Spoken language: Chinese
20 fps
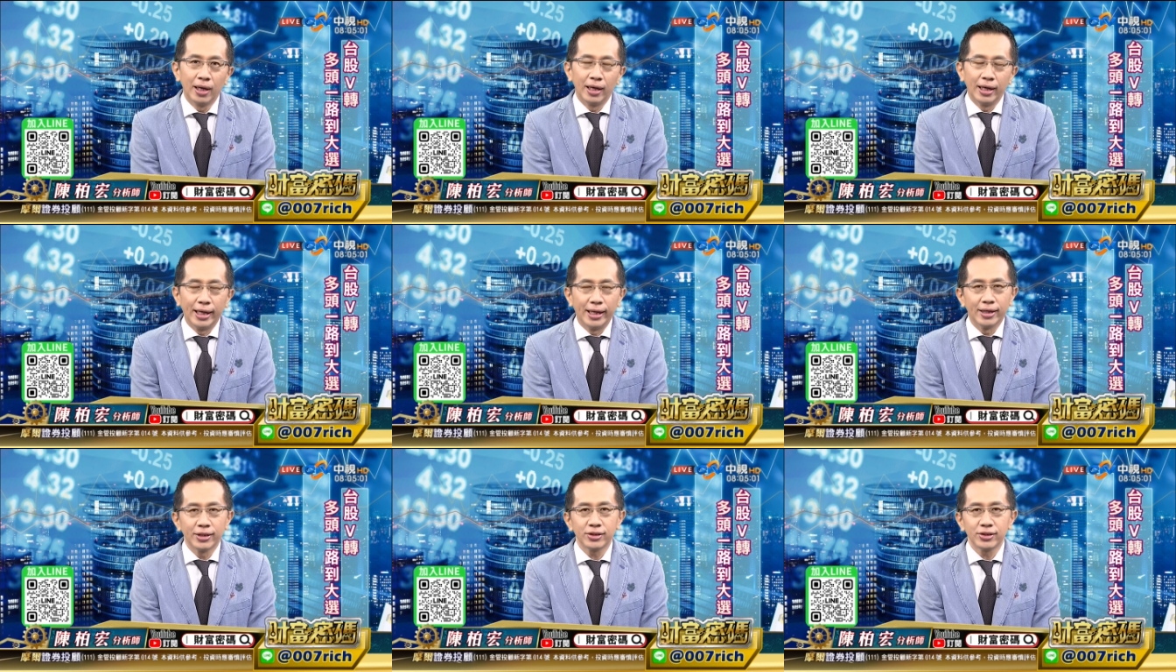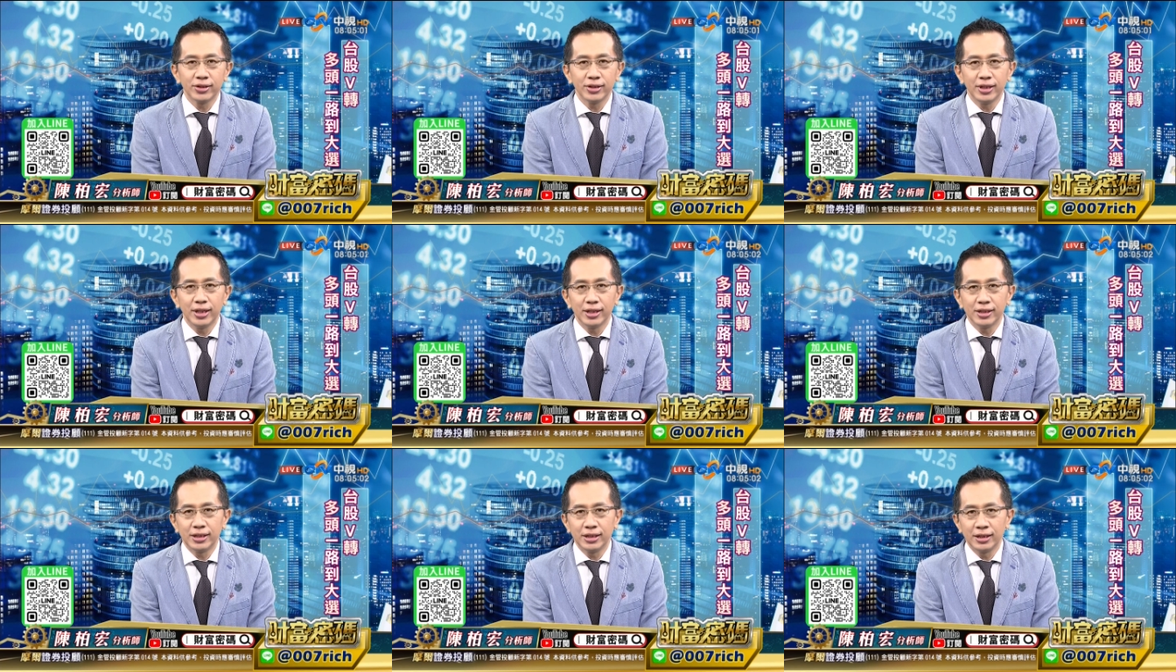领失
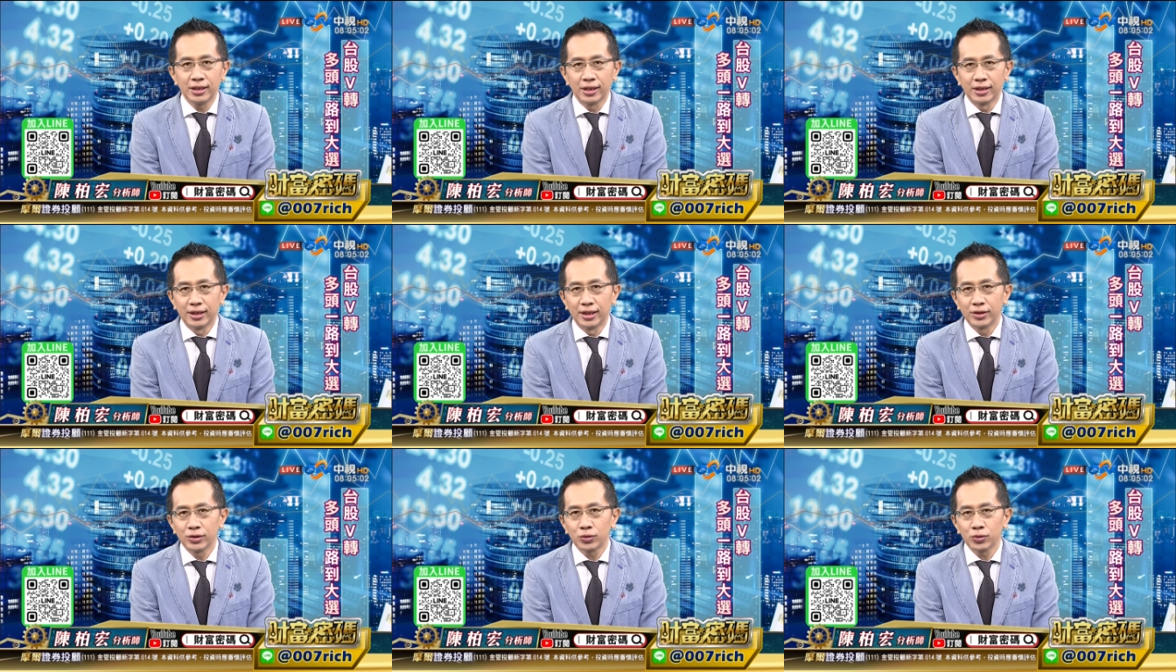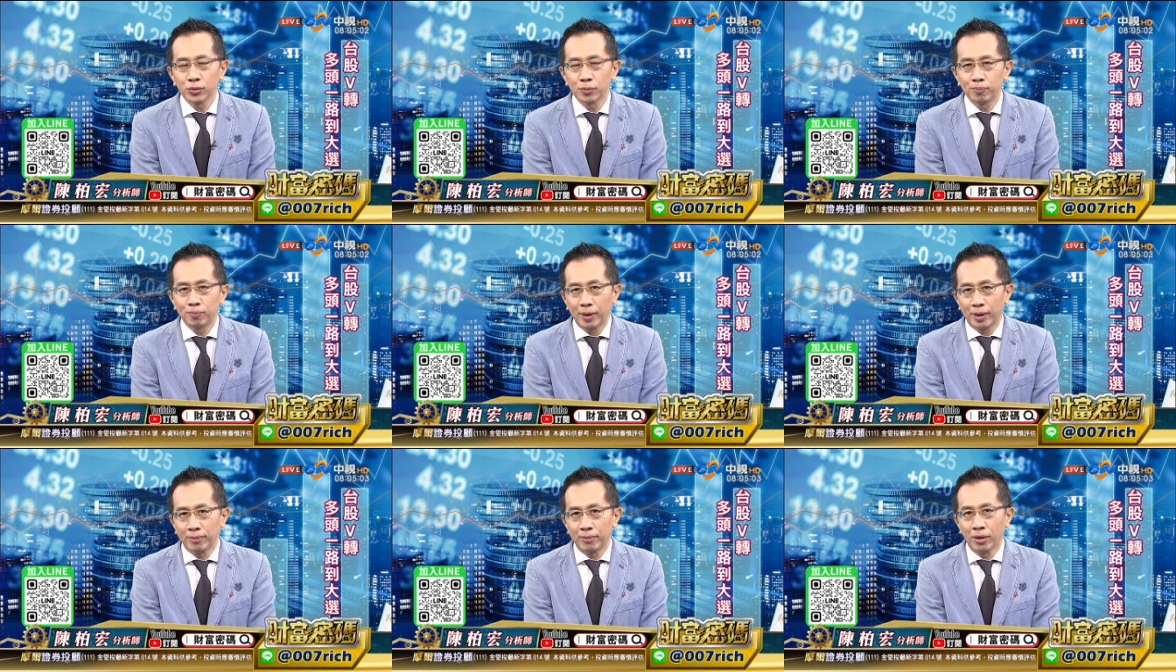业金的人数
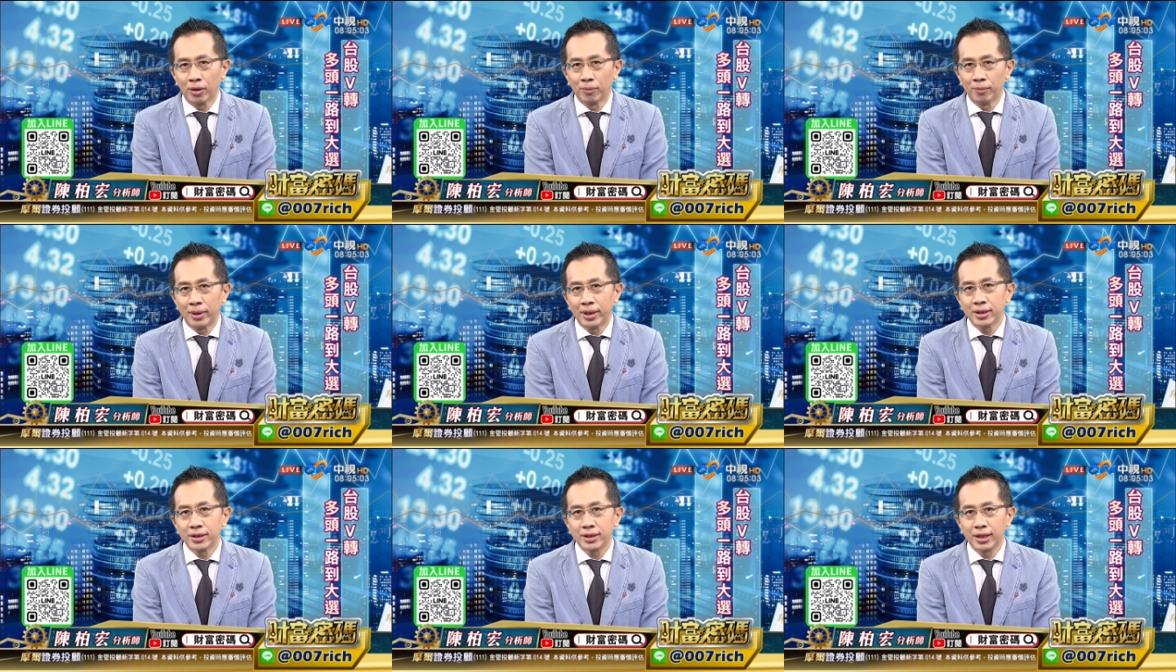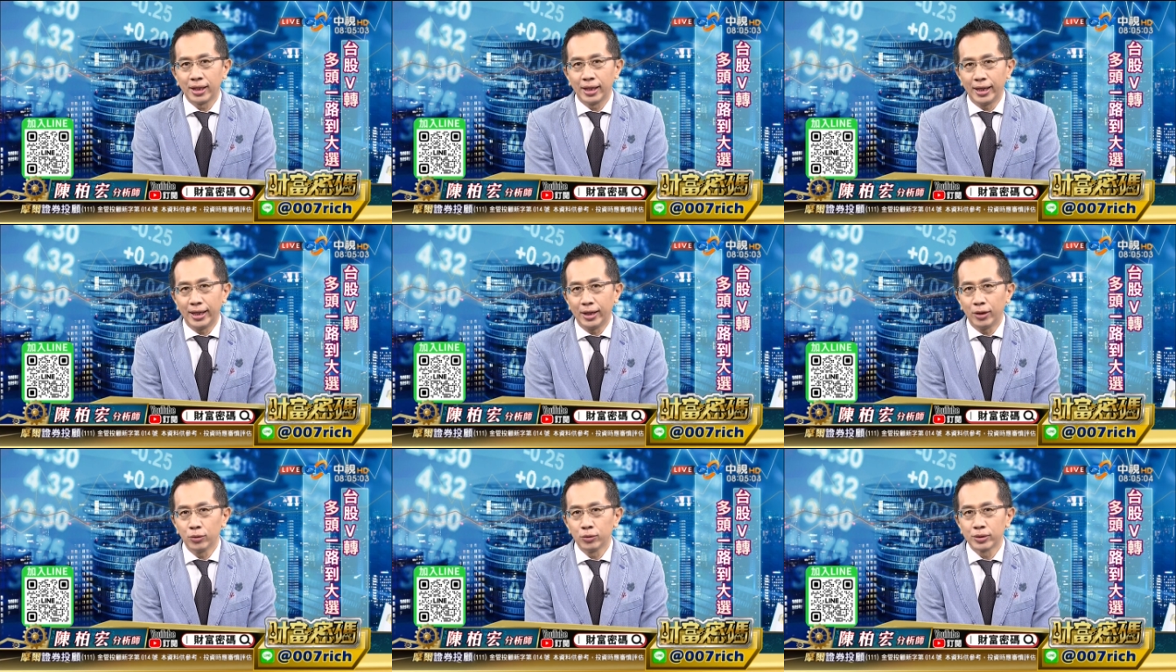并没有明显
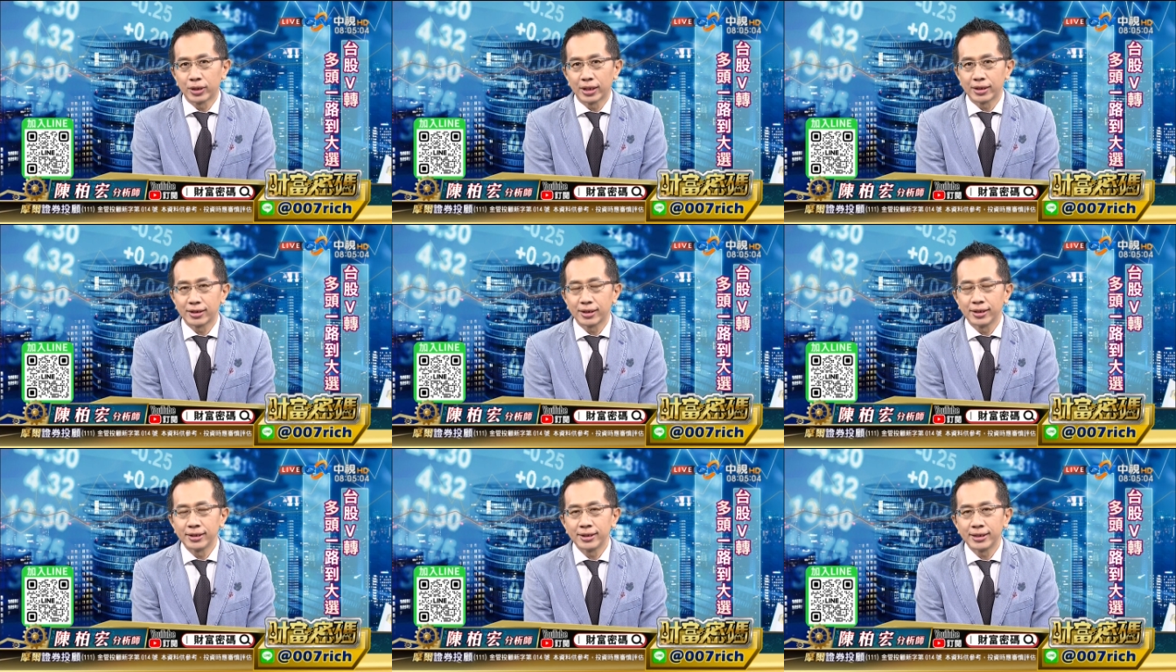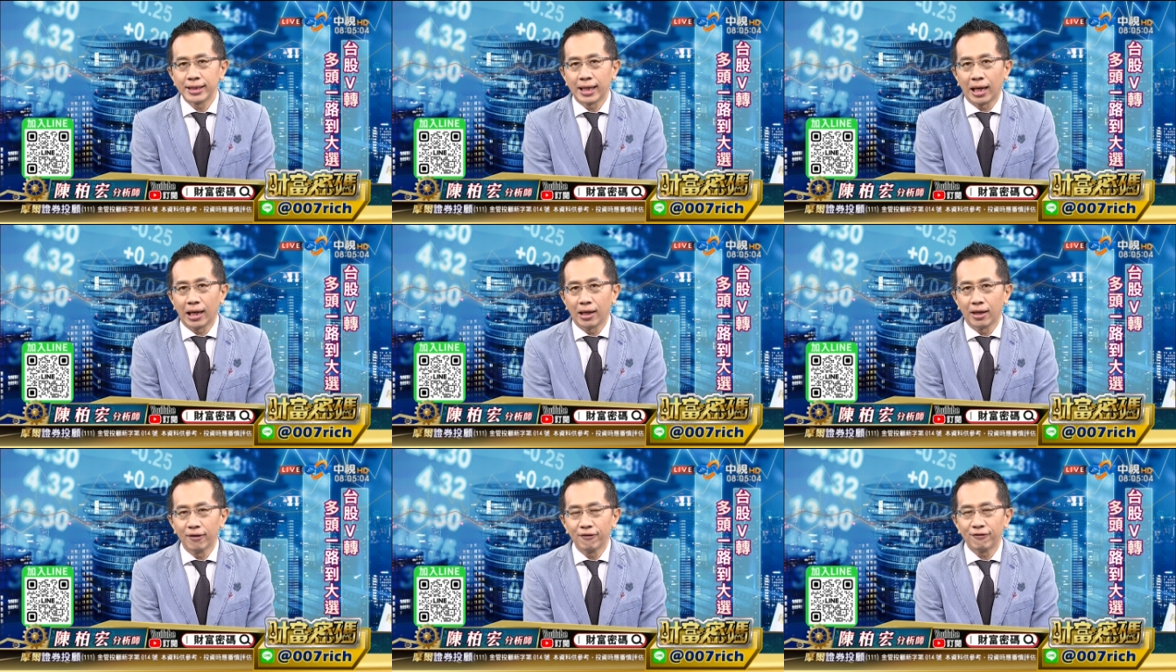一路的增
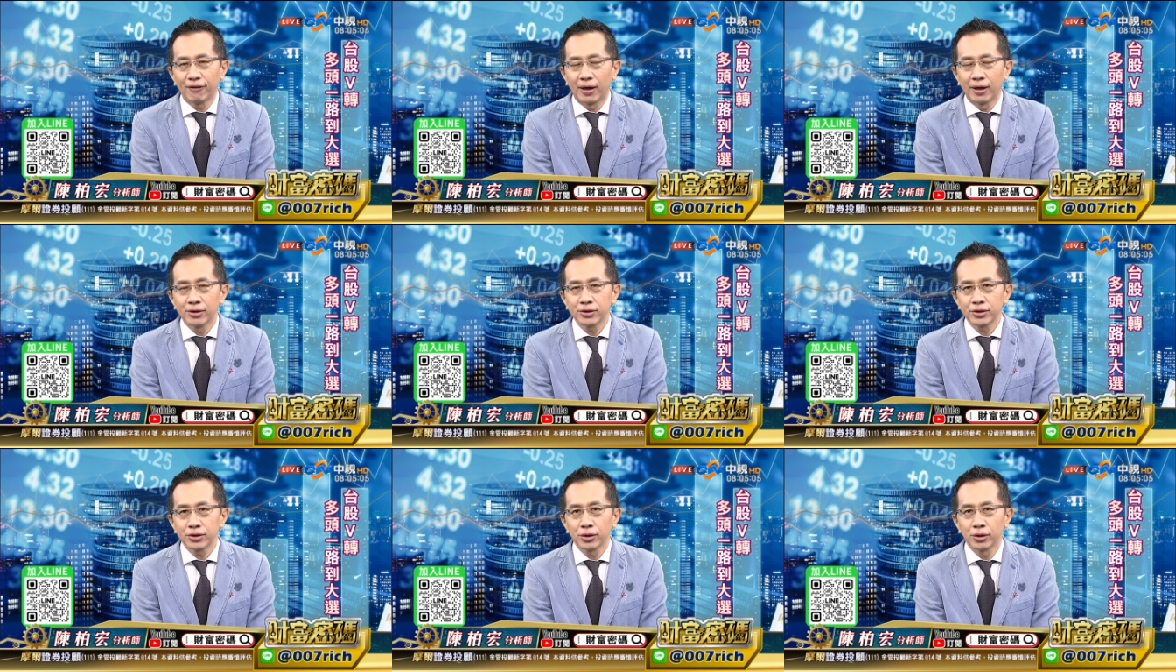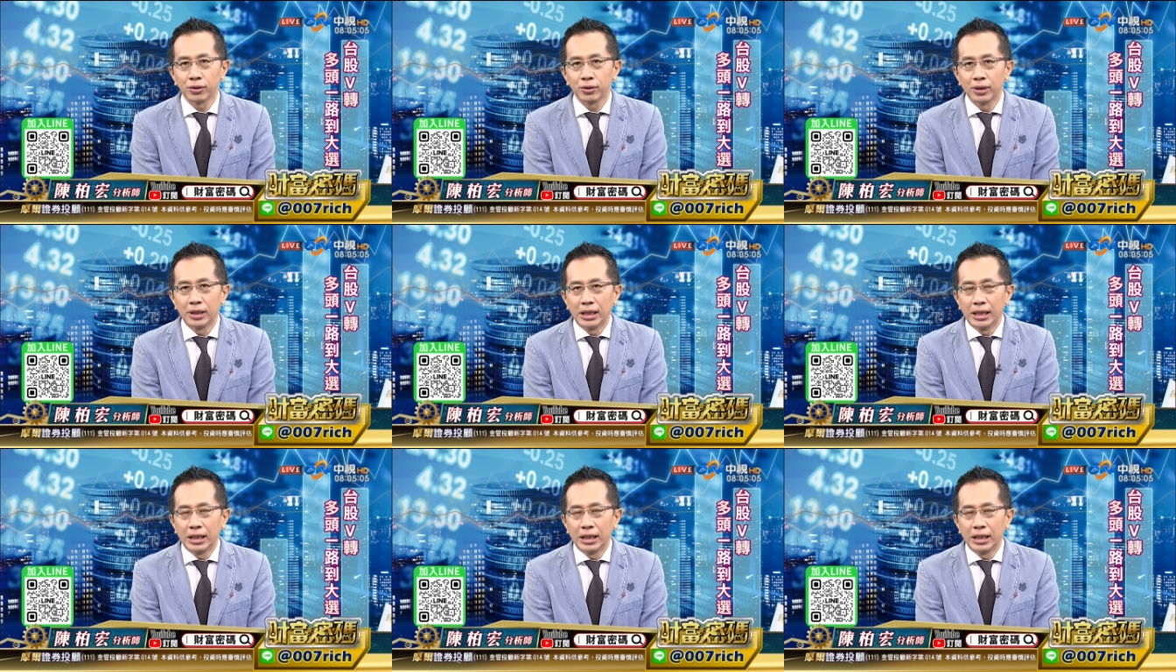加，而反而是有